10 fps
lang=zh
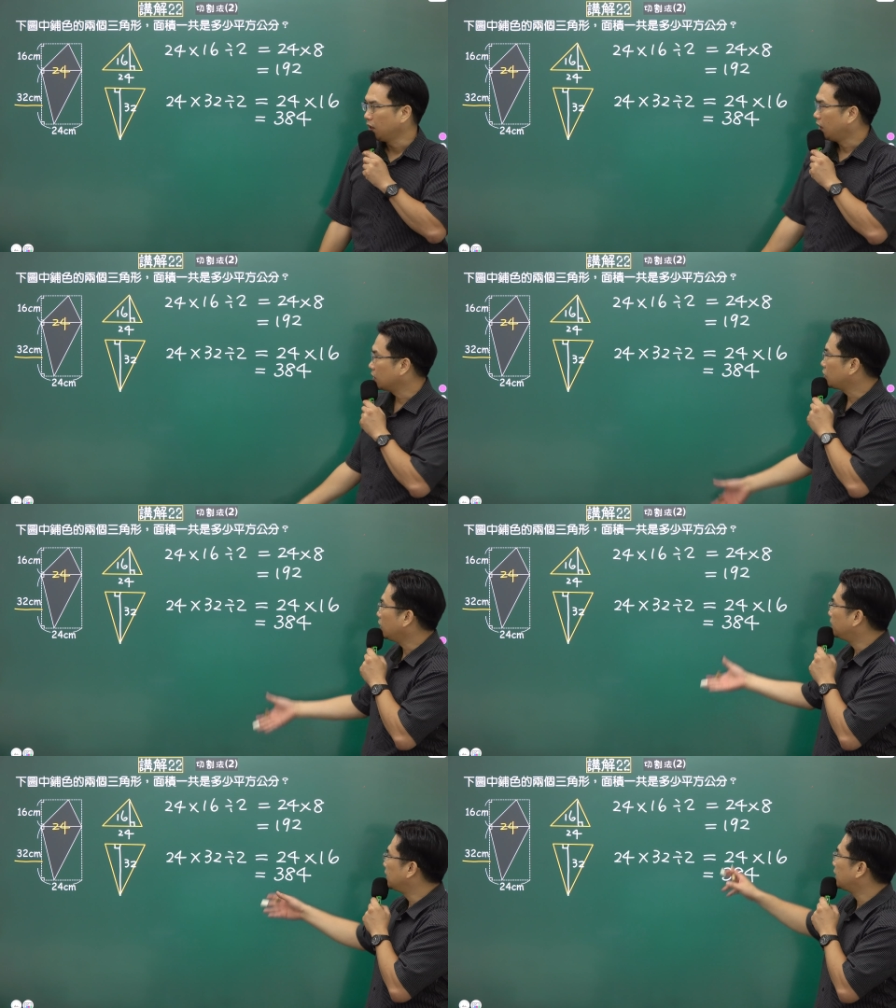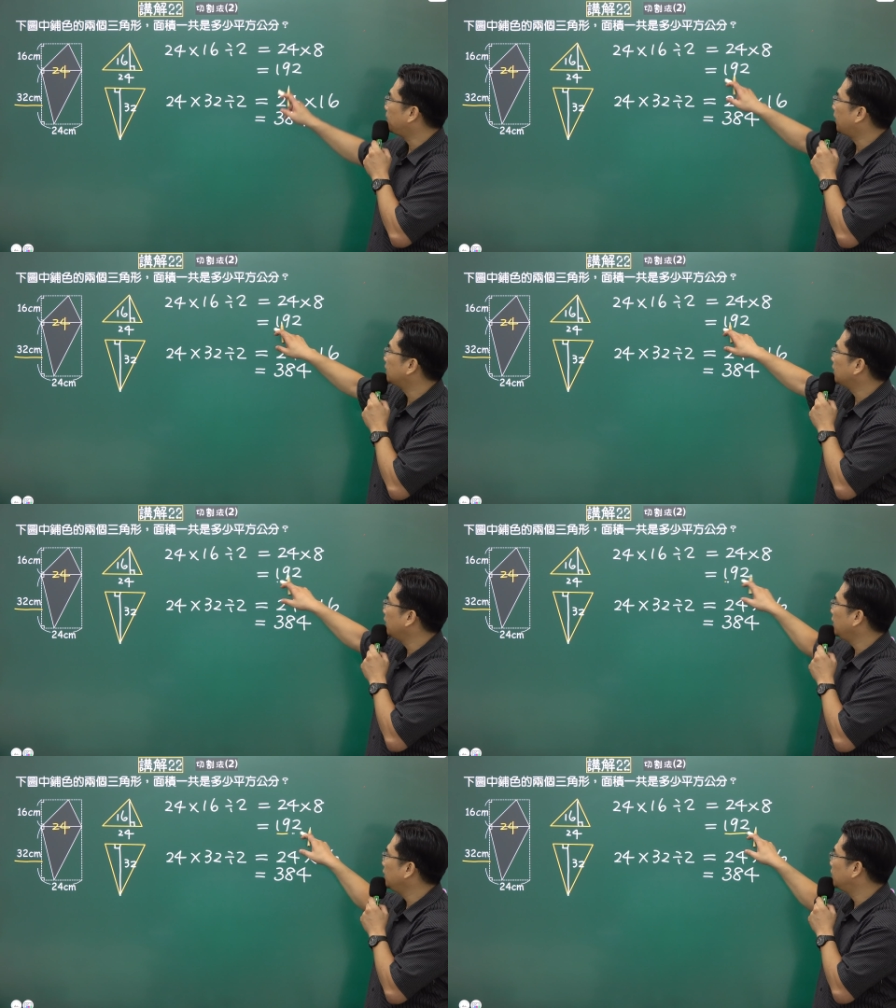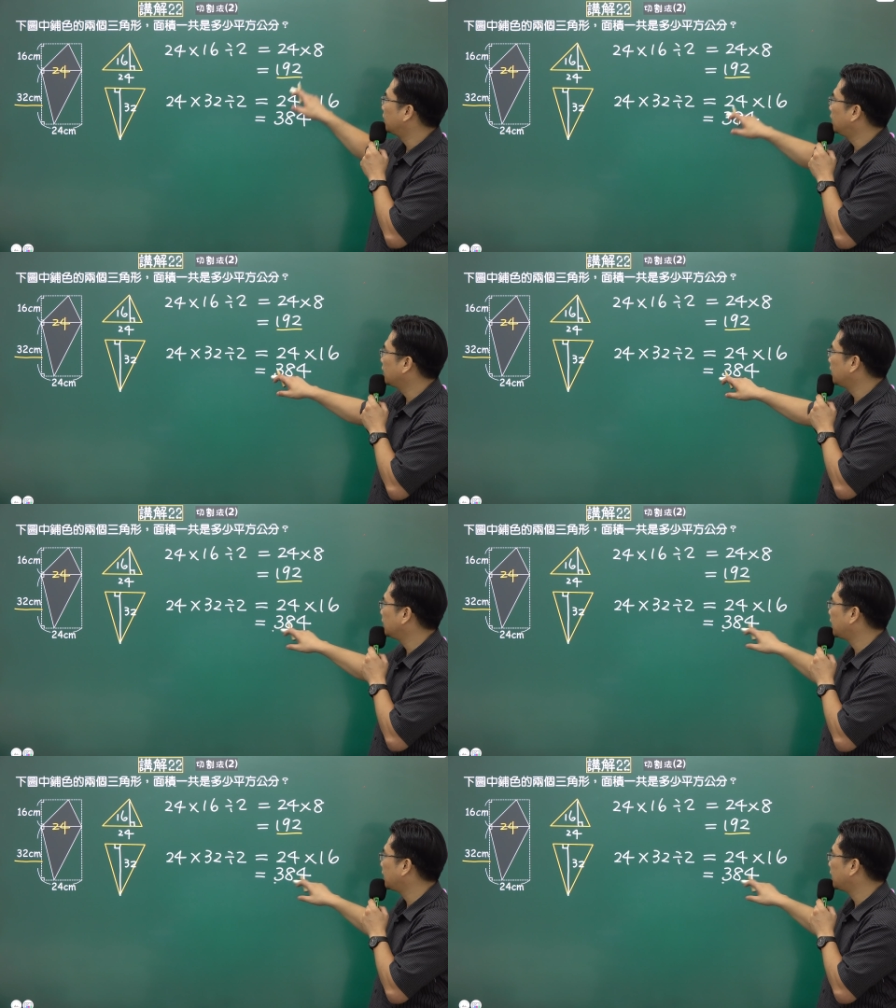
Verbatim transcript: 好，所以我们再把这个192跟